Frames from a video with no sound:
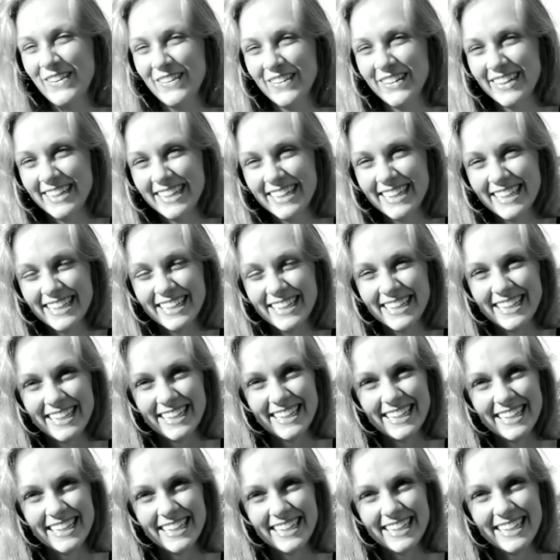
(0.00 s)
o
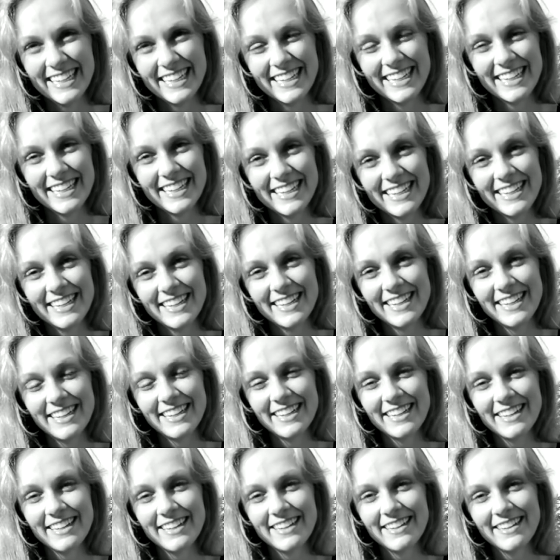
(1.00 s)
segredo também é engraçado,
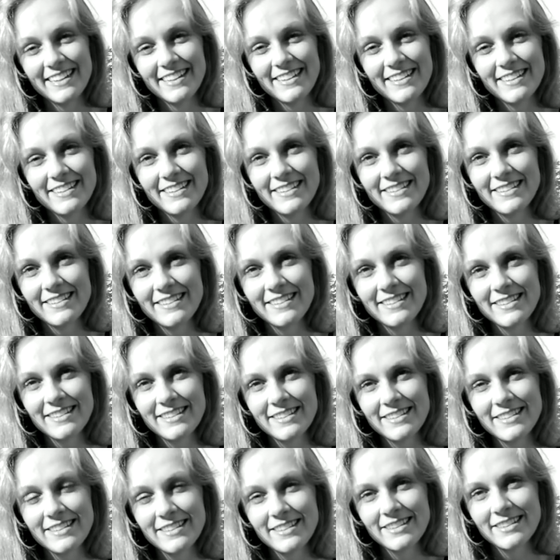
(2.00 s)
né? Que eu aprendi isso
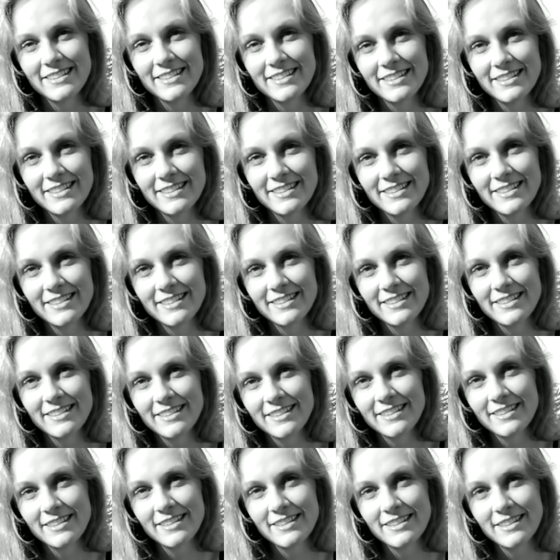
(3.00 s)
no chimarrão
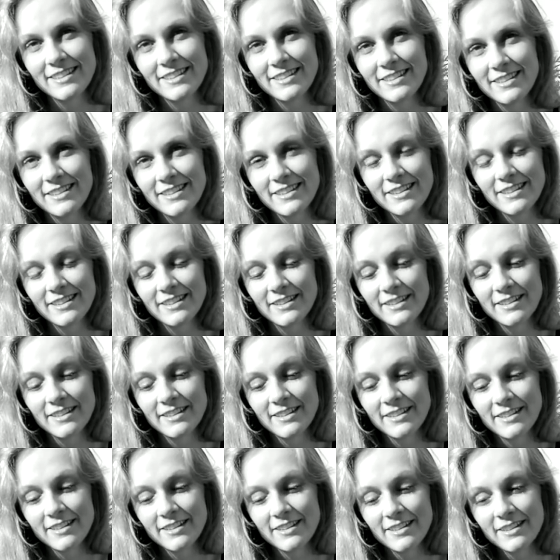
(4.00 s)
aprendi a
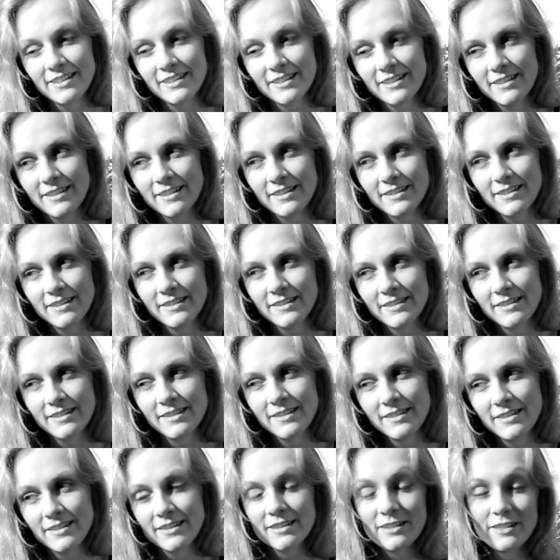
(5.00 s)
melhorar o café por causa disso, é
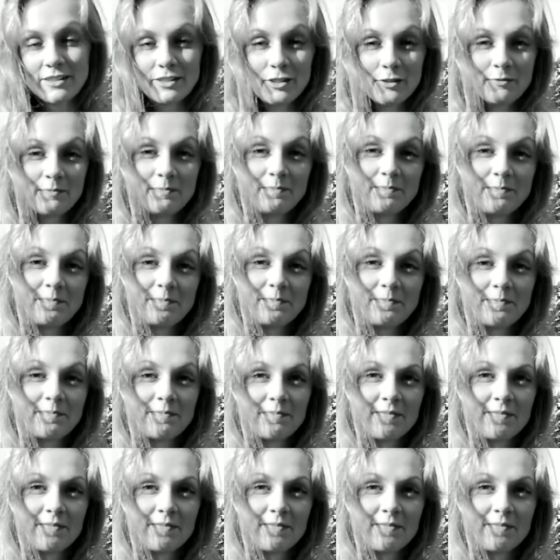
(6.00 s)
não deixar a água ferver, né?